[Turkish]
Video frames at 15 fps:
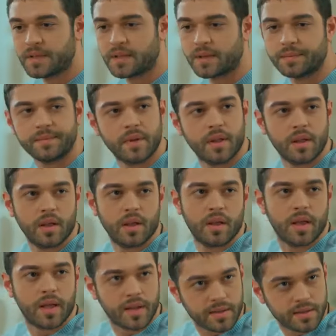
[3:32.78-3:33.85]
Neyse.
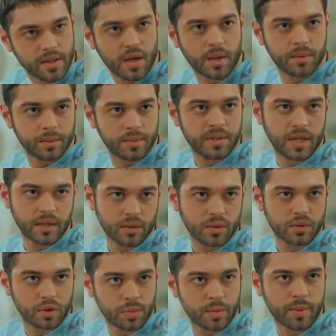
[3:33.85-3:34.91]
En azından ablamın
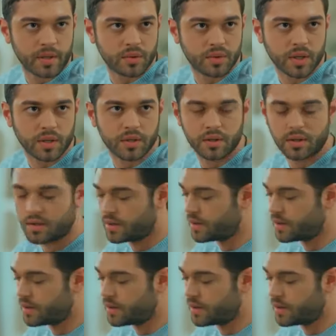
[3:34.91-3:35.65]
nerede olduğunu bilmek güzel.